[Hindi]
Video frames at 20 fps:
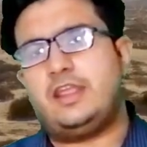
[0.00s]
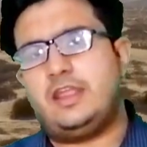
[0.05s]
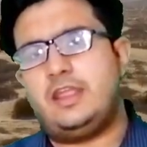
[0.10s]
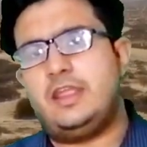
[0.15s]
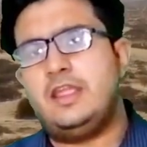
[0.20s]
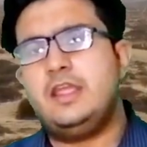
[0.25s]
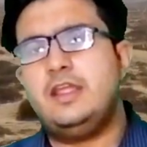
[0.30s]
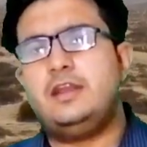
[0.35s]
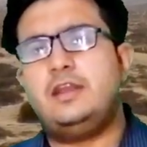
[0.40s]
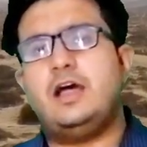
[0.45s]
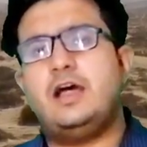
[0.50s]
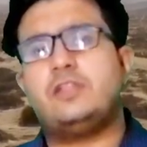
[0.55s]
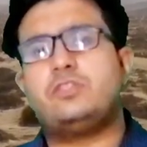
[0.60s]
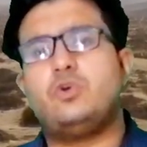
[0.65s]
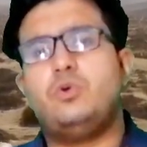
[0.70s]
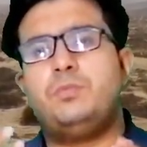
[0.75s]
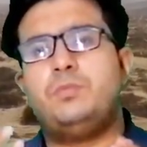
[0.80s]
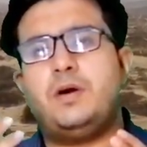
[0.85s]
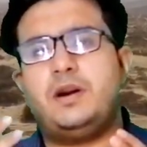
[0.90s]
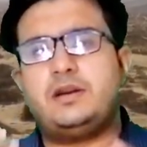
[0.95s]
रहे ना
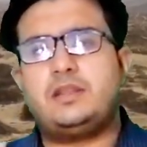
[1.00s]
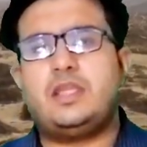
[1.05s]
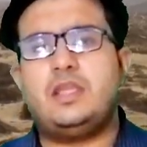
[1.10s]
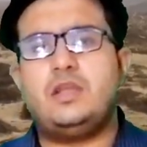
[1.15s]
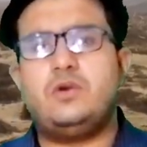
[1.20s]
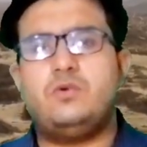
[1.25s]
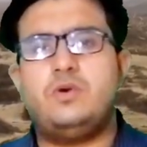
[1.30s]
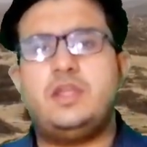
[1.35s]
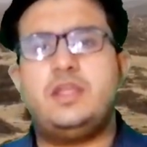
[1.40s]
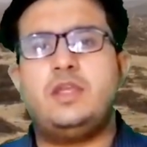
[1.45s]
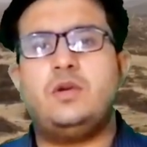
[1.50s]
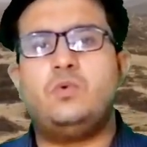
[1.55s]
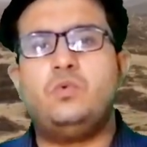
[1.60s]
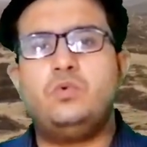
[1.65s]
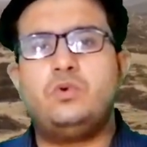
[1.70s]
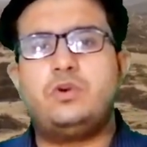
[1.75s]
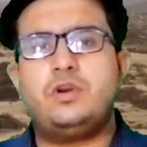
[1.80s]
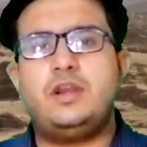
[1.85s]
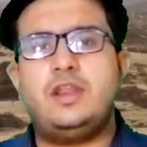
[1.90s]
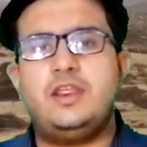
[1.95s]
तो भटके हुए
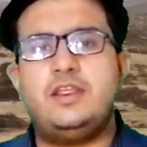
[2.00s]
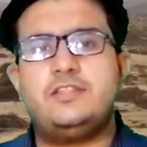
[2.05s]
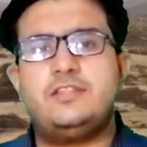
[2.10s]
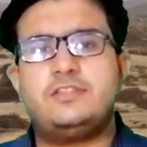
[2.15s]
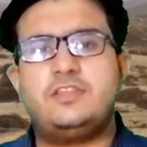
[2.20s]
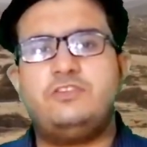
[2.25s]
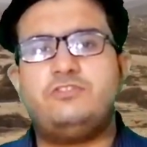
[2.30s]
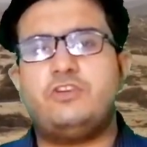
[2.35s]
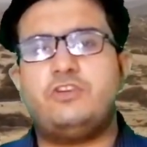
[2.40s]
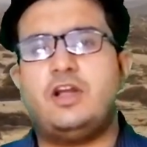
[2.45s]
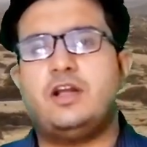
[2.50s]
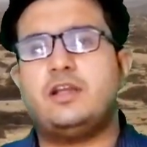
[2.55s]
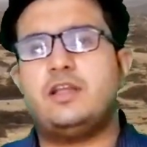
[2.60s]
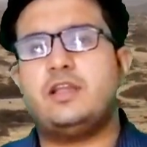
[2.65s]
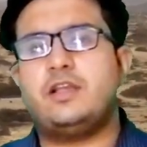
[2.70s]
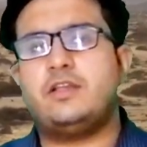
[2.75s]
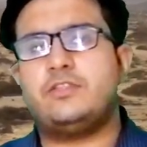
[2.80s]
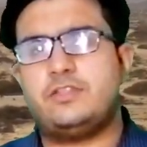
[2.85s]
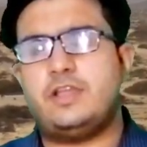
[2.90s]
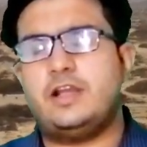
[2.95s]
ऊँट ने इसकी
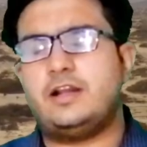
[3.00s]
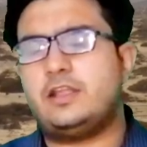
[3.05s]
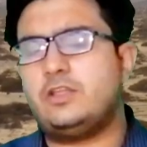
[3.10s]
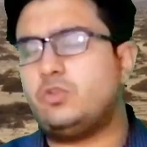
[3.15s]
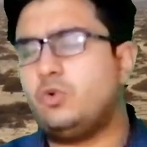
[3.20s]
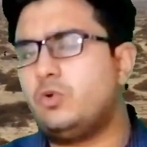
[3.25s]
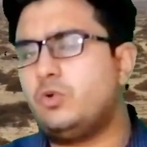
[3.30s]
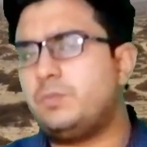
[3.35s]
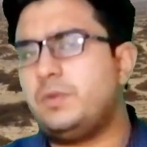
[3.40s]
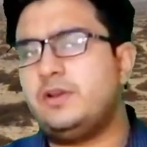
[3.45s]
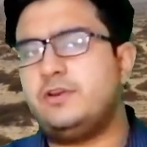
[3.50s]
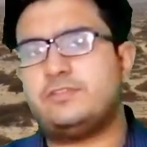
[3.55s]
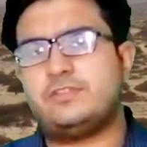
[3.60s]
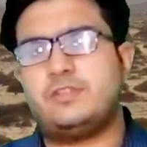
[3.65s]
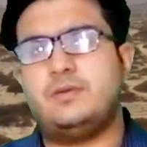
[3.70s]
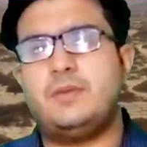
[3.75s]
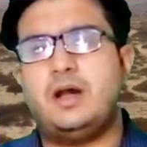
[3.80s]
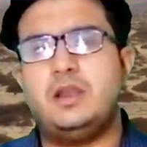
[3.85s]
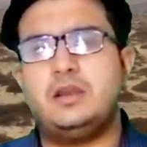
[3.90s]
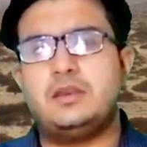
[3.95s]
शाखें गजा के तौर पर
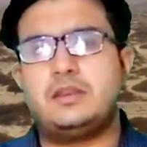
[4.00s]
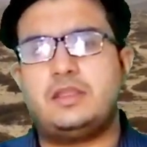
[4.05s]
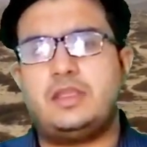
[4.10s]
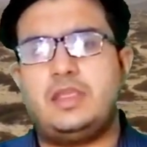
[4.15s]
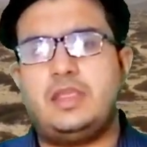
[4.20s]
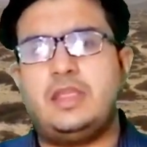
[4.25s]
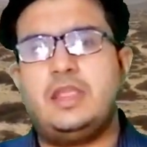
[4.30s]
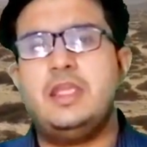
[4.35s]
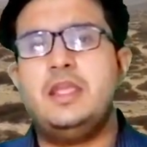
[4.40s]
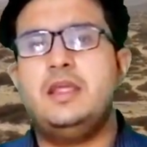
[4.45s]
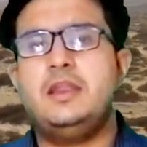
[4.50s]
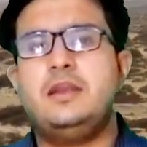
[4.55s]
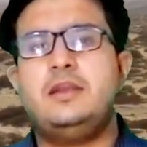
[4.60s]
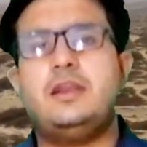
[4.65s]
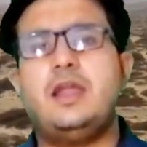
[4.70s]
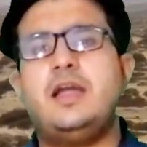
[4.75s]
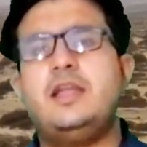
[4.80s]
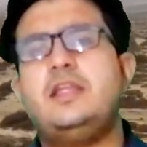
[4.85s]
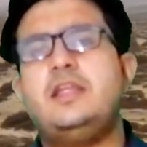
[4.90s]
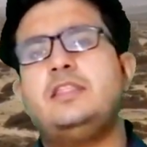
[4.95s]
इस्तेमाल की
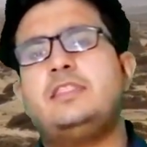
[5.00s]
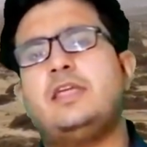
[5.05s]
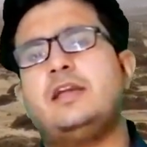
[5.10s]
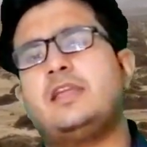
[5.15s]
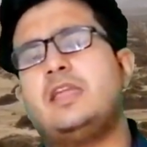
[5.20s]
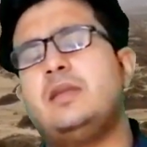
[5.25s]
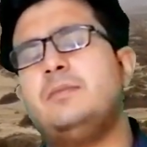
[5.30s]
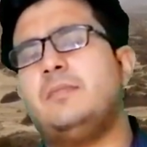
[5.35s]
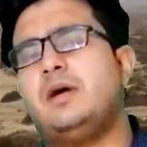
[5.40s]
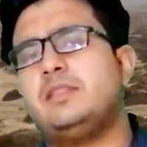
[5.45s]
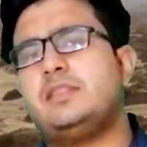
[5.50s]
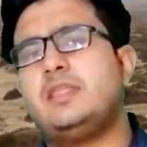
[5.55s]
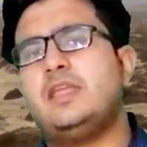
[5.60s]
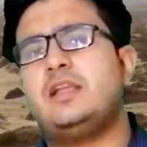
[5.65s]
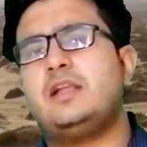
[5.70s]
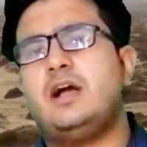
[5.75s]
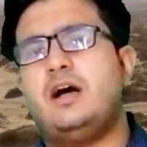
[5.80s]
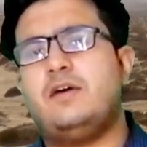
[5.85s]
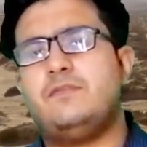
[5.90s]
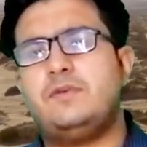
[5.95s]
ना ही थके मांदे
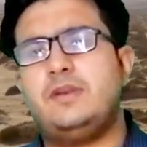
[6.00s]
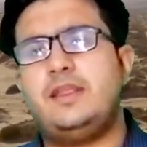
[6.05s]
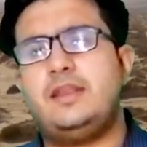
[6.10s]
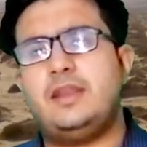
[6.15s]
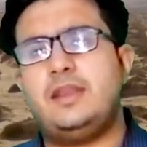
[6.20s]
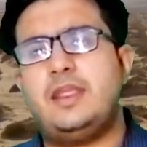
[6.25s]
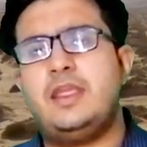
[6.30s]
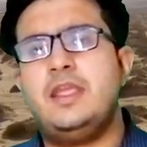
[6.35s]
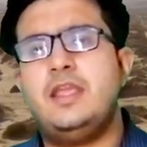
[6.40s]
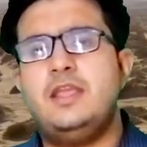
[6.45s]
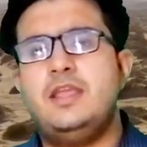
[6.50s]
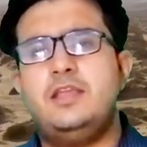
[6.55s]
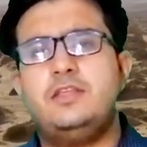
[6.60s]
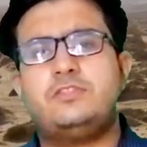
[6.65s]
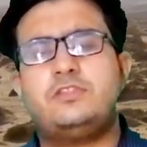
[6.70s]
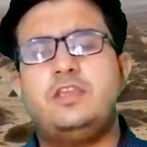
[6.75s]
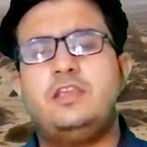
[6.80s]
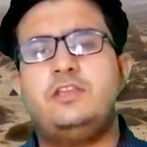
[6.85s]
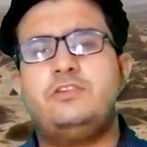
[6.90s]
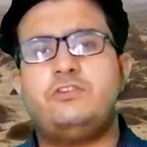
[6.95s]
काफले ने
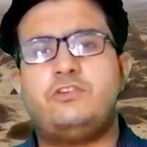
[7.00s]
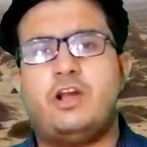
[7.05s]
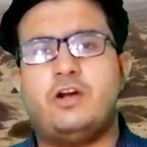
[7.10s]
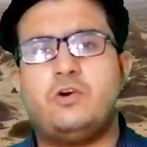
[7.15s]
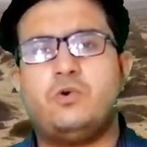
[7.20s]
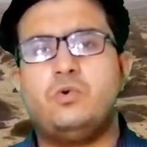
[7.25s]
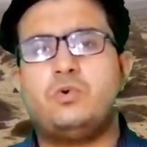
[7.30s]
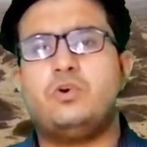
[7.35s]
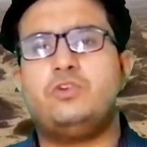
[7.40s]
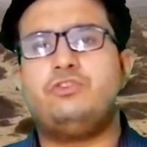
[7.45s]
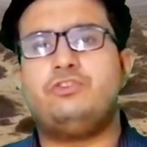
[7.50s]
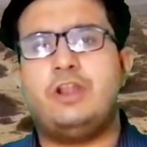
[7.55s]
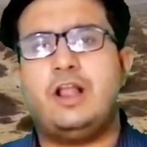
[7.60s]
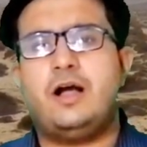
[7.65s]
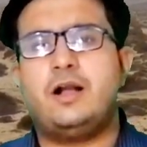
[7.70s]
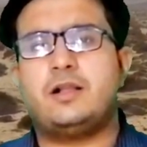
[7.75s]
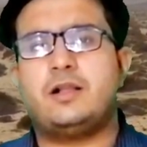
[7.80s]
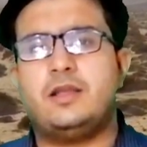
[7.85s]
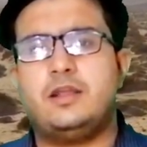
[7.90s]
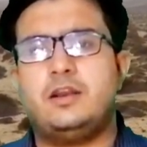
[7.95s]
इसकी शाखों को
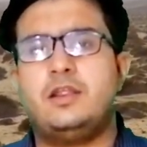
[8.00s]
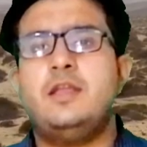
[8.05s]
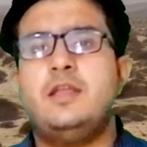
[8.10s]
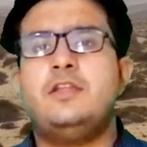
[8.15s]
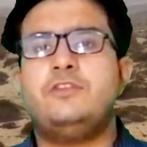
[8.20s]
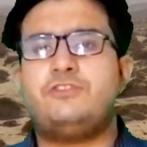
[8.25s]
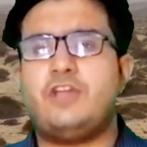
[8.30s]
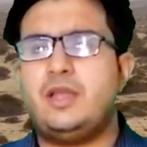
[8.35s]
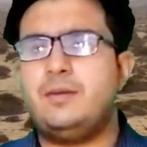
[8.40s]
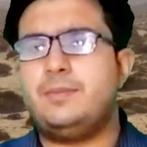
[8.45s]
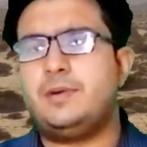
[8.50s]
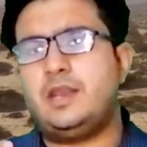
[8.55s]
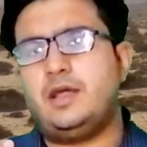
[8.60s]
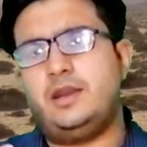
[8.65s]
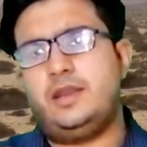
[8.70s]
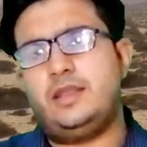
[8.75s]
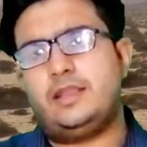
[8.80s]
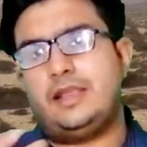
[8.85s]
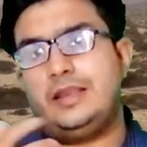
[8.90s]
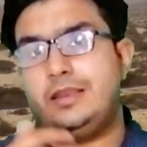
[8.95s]
जलाकर चाय
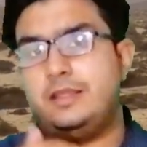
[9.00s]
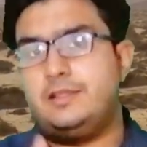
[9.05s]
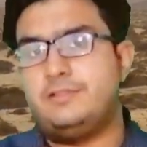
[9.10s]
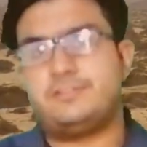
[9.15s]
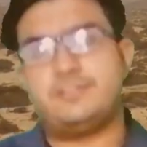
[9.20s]
बनाने के लिए